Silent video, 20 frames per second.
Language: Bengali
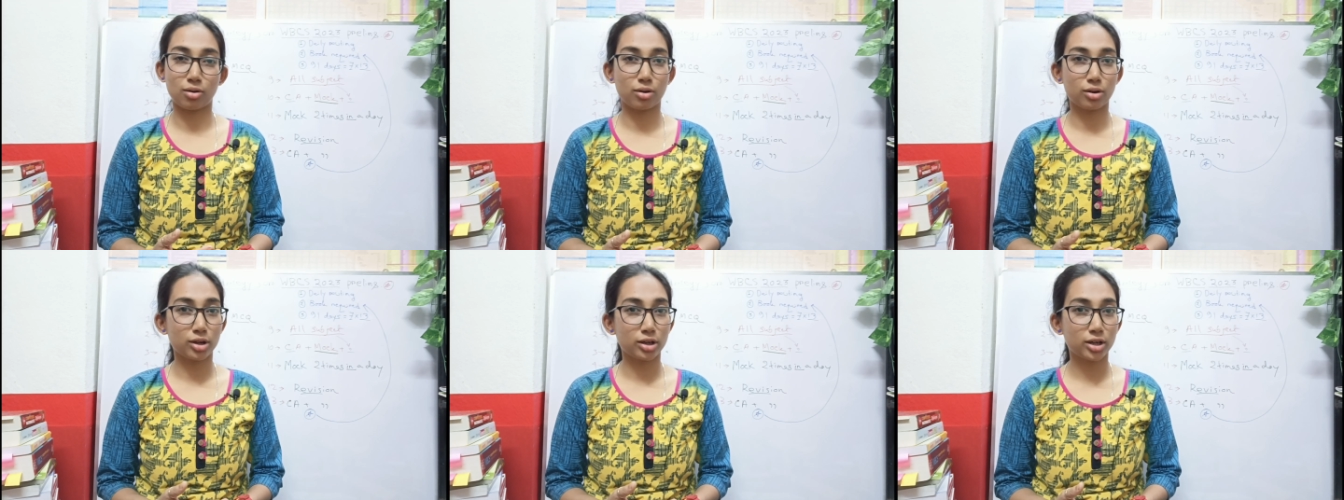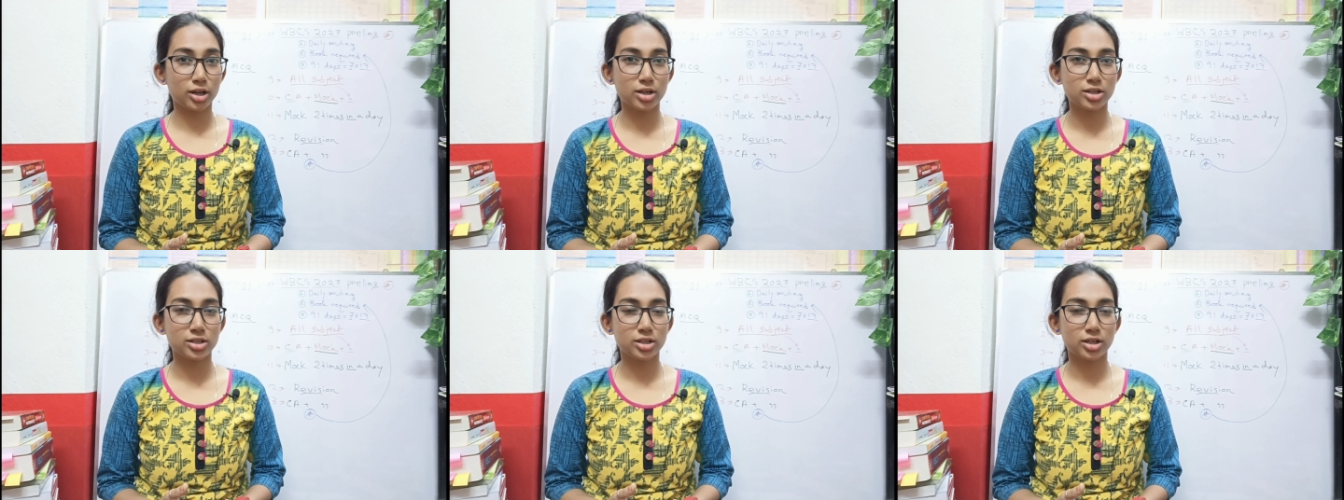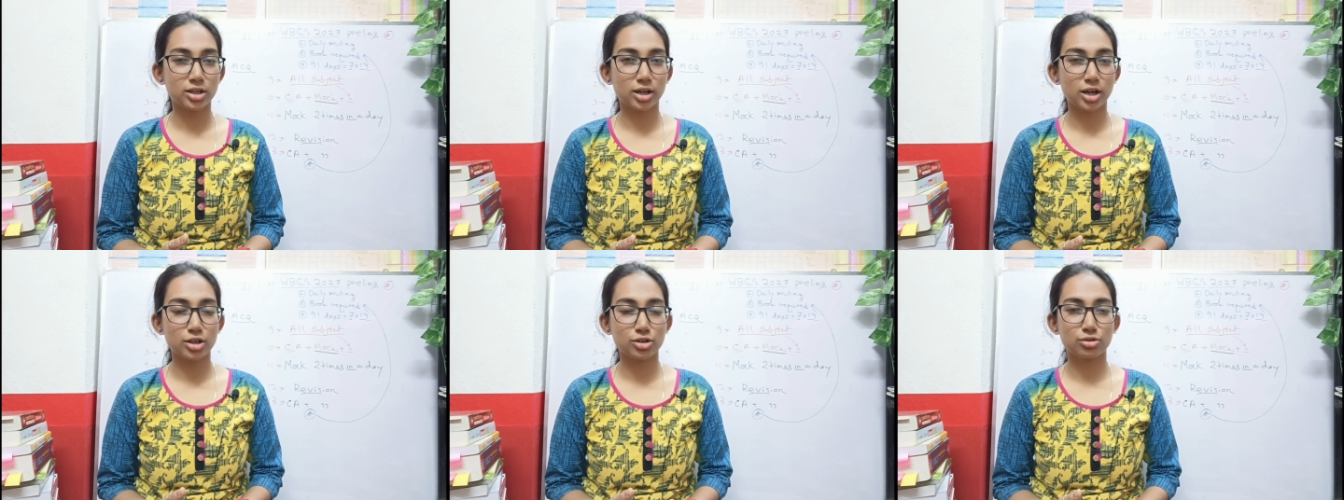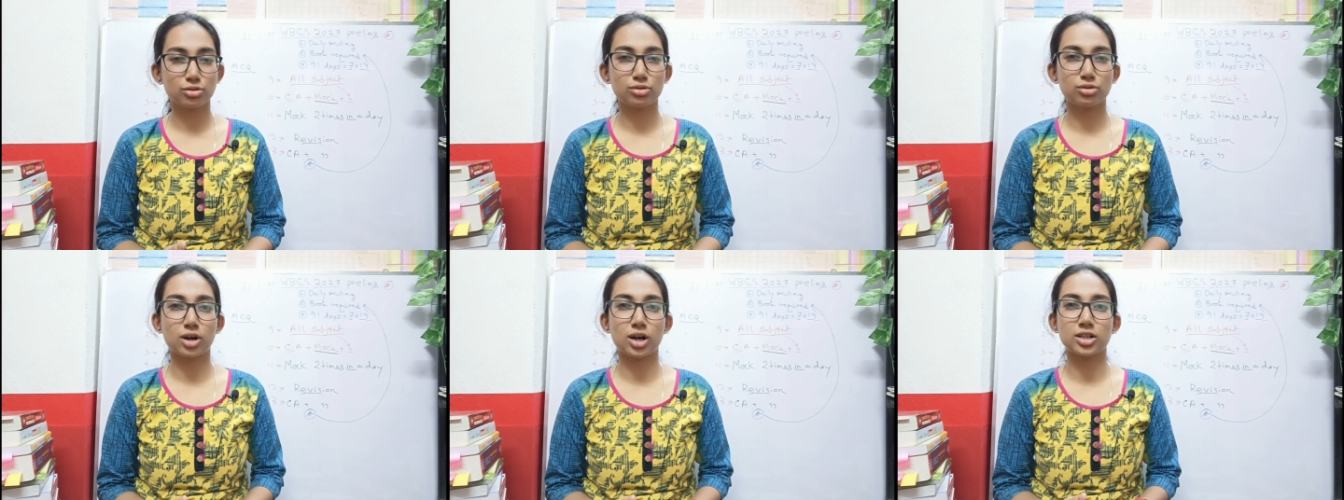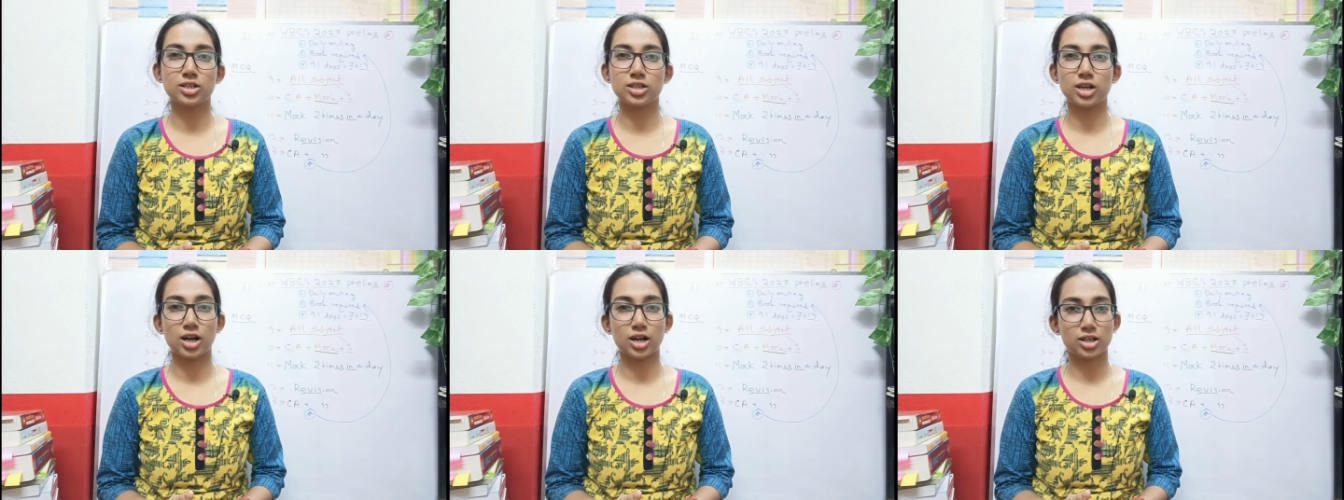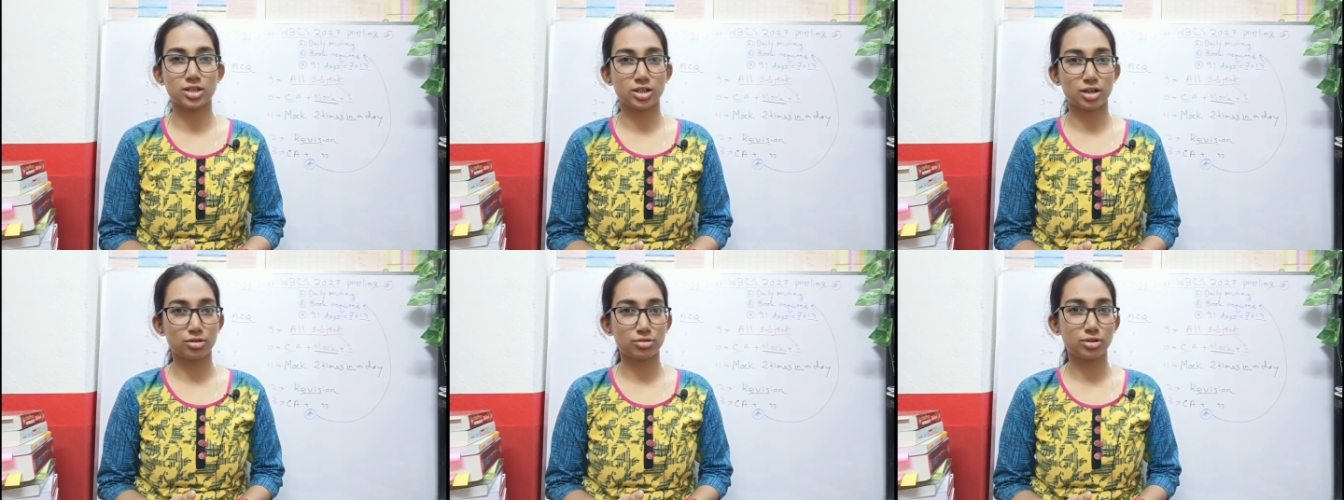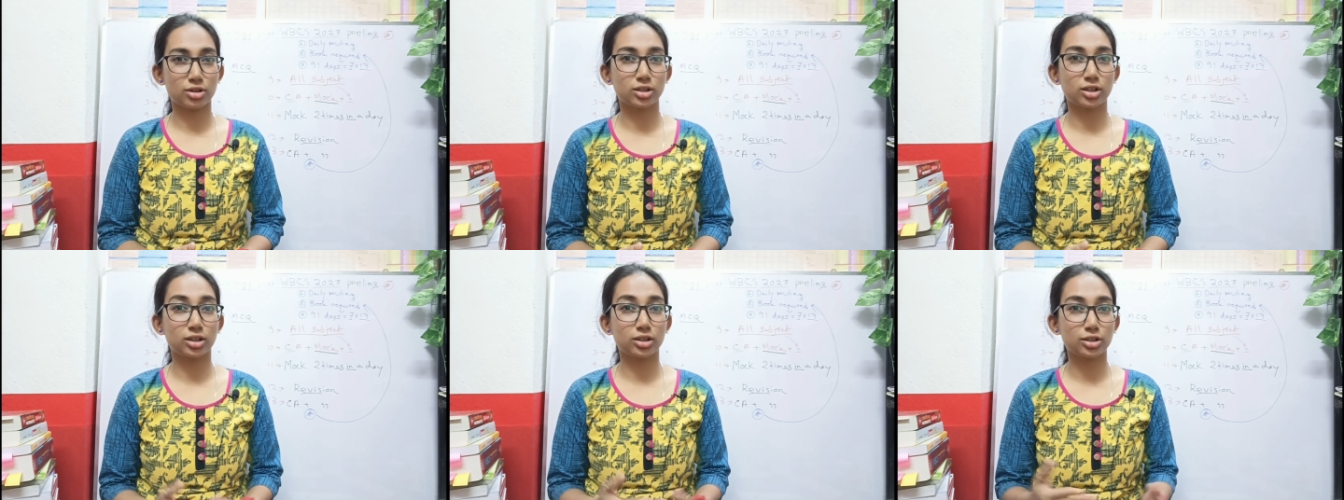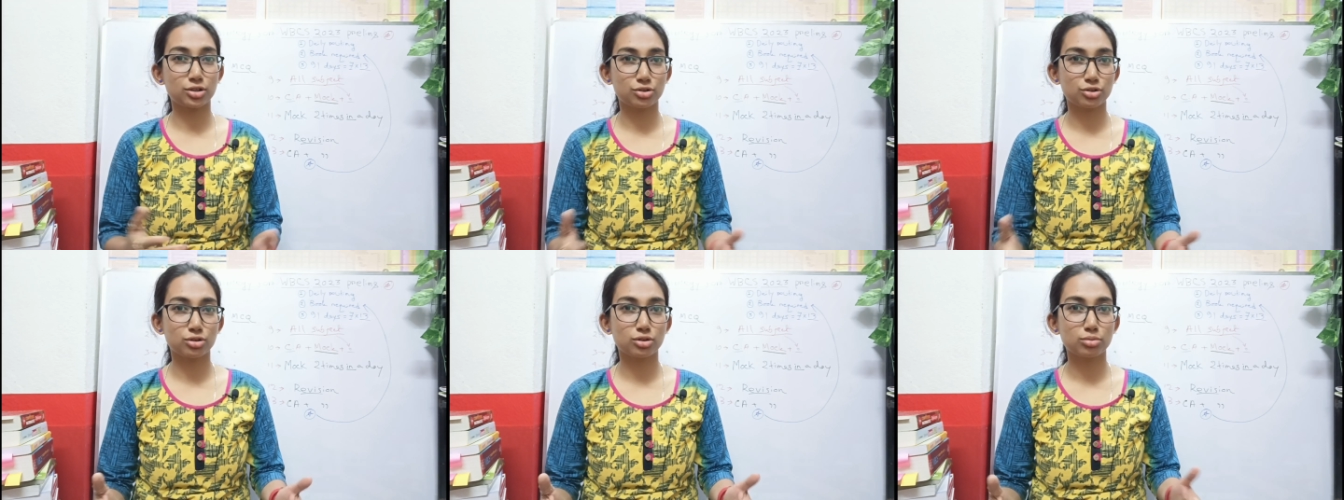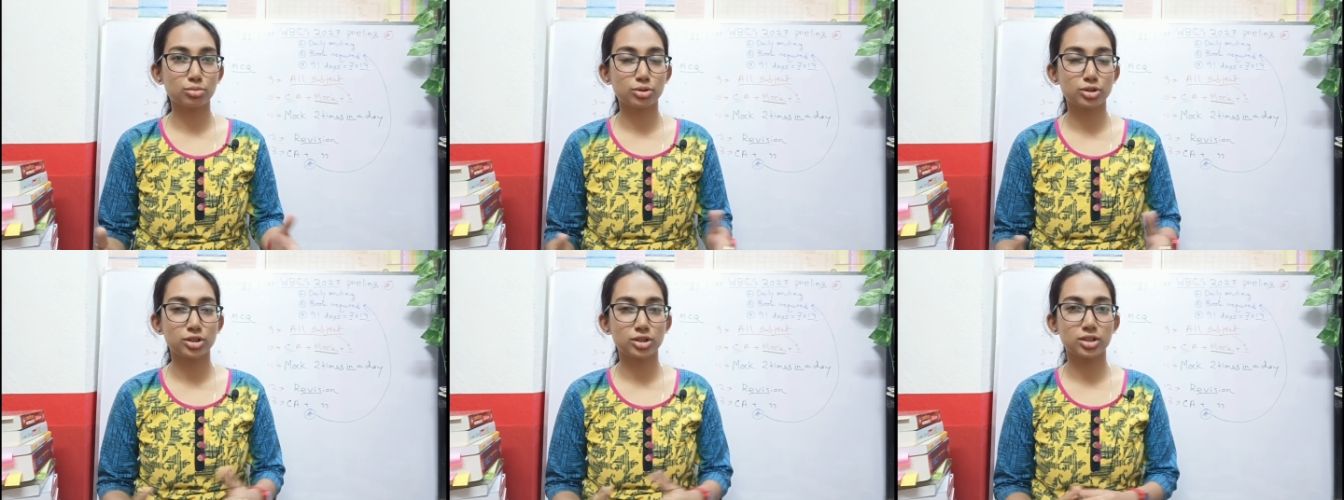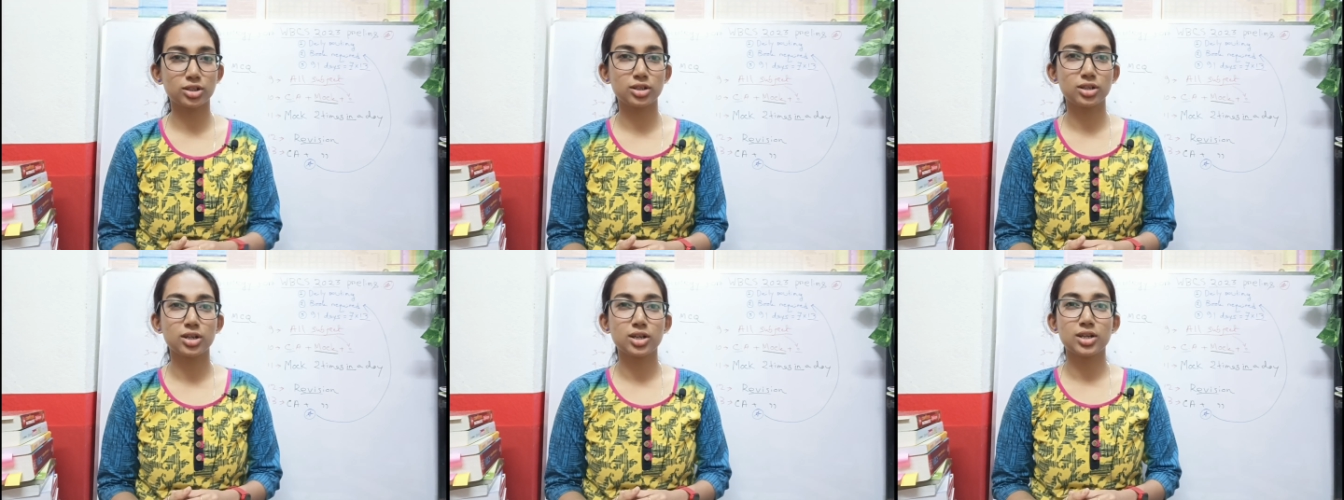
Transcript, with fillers: অনেকেই জেনে গেছো আর যারা জানো না তাদের জন্য বলছি